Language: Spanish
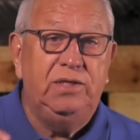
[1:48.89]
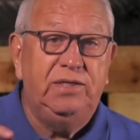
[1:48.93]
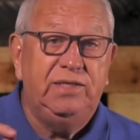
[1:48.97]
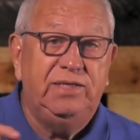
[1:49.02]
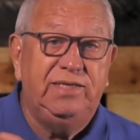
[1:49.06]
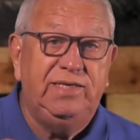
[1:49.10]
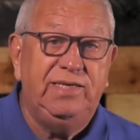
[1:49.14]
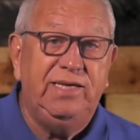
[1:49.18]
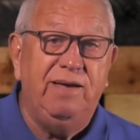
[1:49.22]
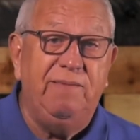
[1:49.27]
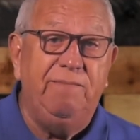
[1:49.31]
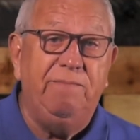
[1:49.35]

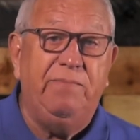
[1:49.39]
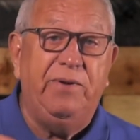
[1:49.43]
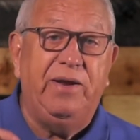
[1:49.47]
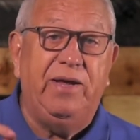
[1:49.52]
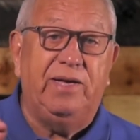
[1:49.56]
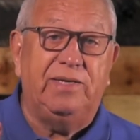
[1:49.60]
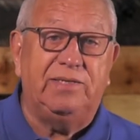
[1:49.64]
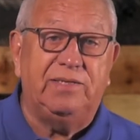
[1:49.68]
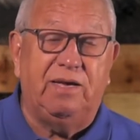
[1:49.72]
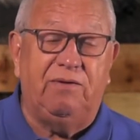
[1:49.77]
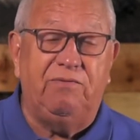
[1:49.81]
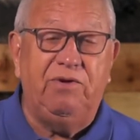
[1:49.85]
siempre
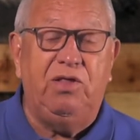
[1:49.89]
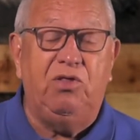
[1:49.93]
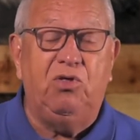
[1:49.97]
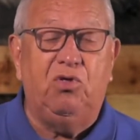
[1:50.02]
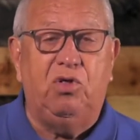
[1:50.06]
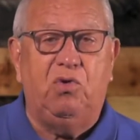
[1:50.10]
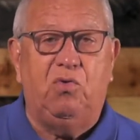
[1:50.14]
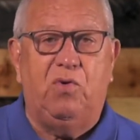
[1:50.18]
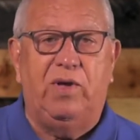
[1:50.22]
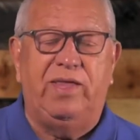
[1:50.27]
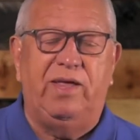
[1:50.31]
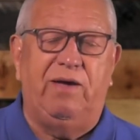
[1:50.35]
ha sabido
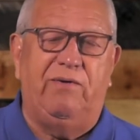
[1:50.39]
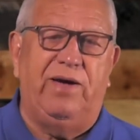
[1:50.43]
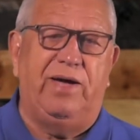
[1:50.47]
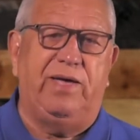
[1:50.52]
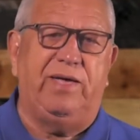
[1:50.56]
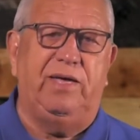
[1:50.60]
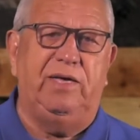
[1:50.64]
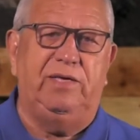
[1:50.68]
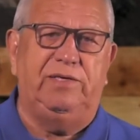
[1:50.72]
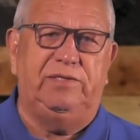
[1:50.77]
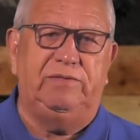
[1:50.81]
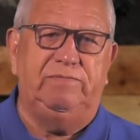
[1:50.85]
de Wanda
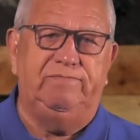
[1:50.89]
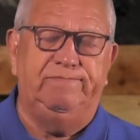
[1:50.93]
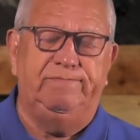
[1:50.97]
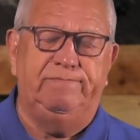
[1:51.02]
Vázquez.